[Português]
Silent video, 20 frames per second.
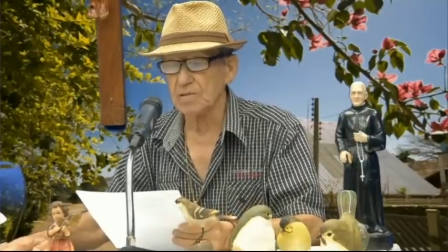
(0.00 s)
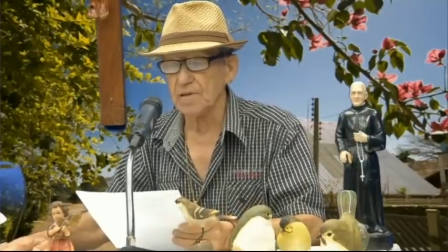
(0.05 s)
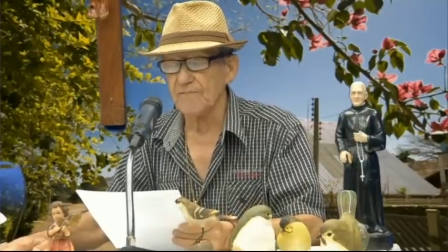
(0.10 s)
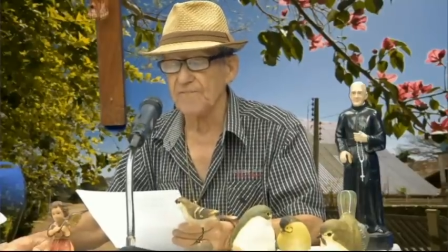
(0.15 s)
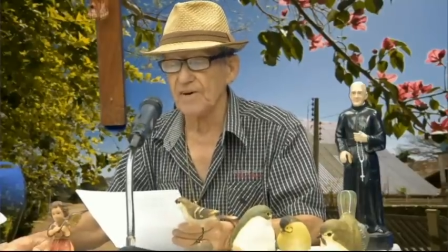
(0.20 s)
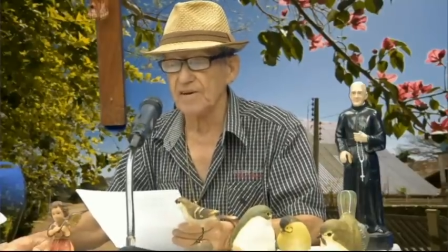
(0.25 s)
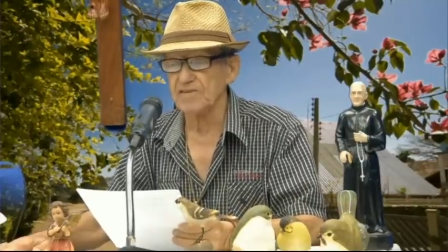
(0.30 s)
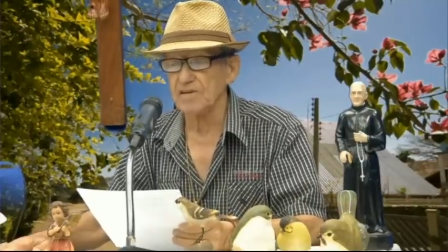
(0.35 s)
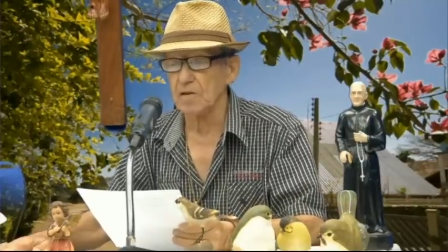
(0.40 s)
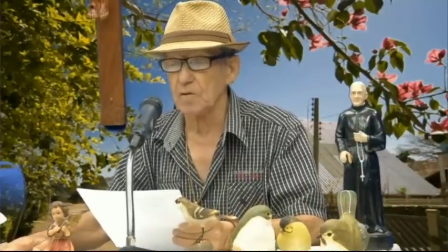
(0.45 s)

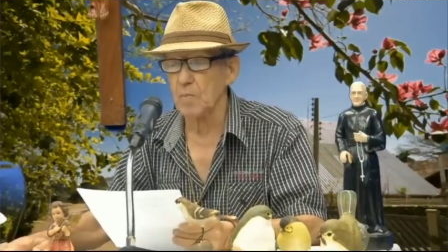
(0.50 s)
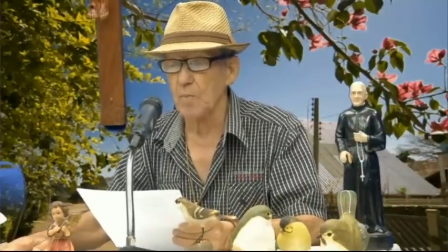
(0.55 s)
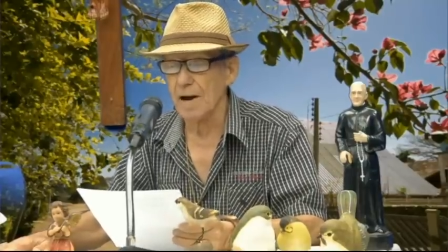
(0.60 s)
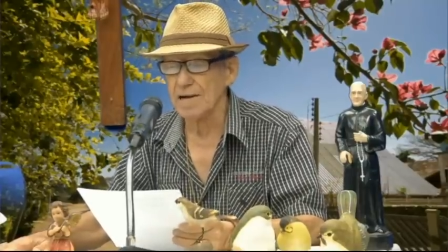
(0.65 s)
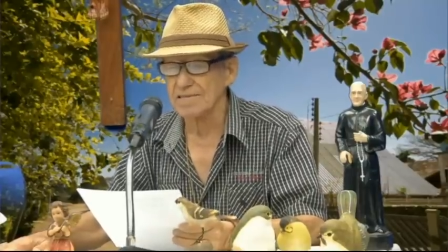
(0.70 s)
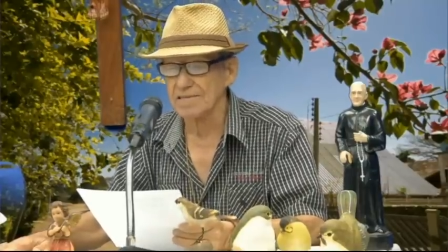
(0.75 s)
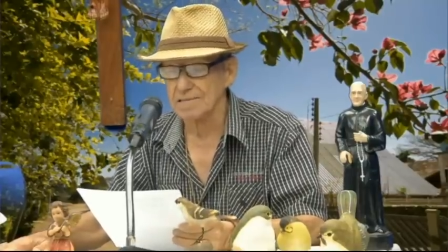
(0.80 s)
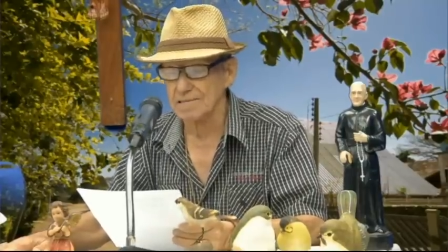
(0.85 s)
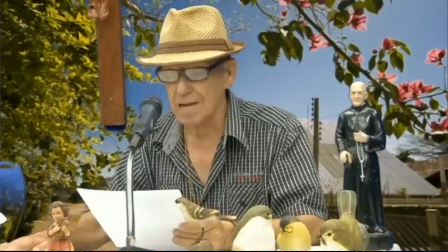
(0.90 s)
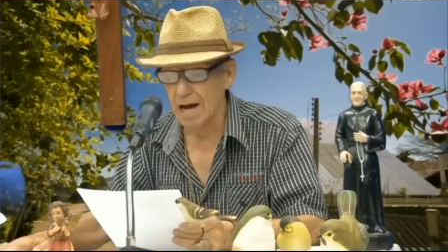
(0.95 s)
Você não está
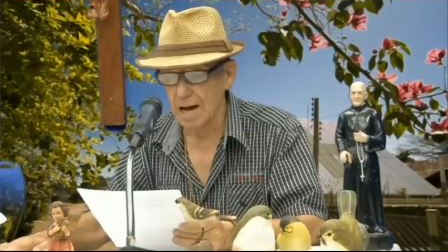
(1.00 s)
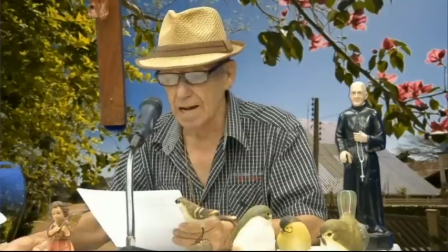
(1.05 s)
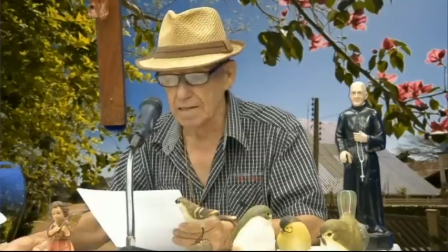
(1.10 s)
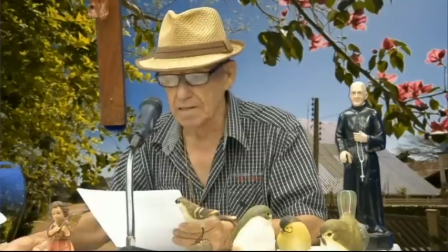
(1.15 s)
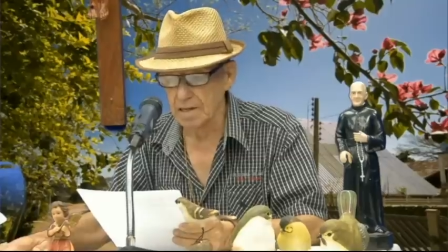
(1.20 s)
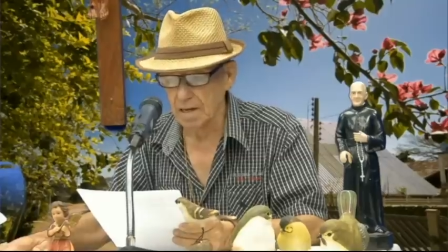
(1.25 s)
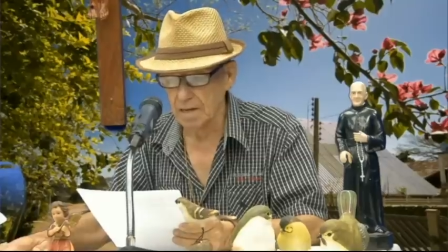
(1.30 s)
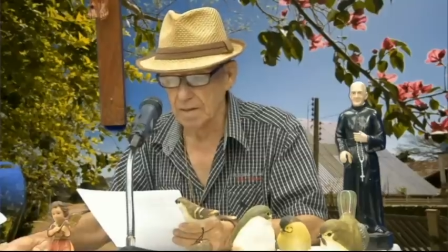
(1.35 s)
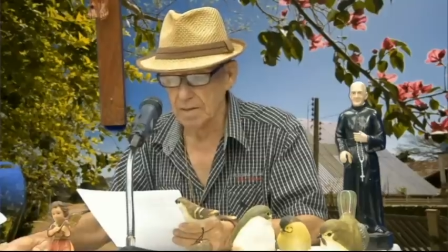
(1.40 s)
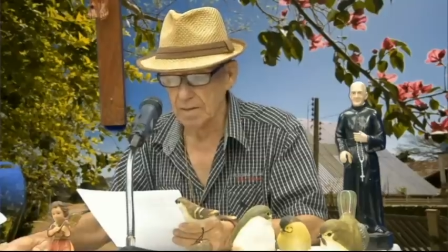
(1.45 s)
fazendo mais
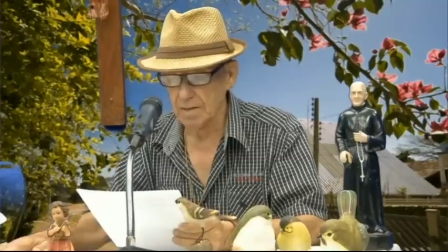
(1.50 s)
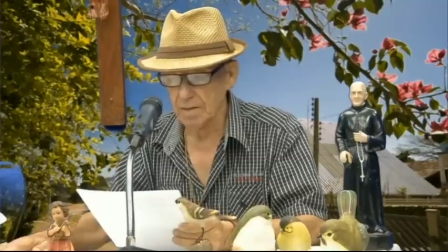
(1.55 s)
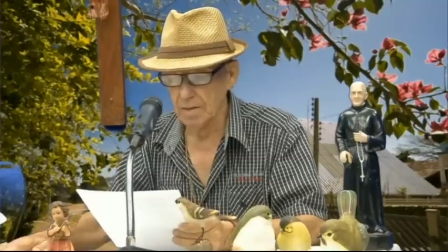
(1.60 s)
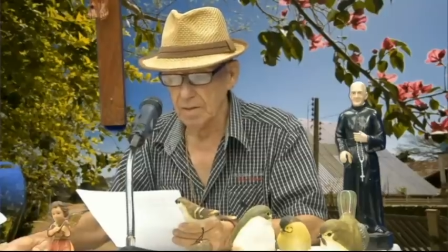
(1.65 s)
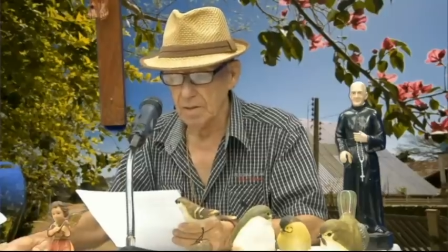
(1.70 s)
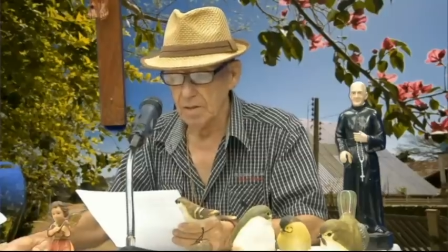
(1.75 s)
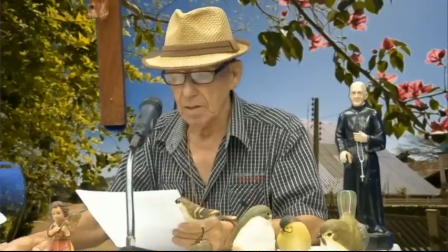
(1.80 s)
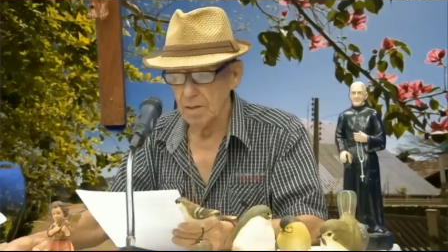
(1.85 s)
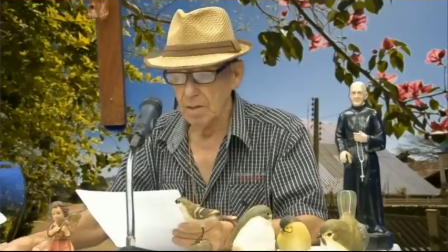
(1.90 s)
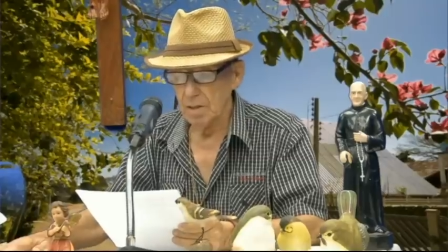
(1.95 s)
nada.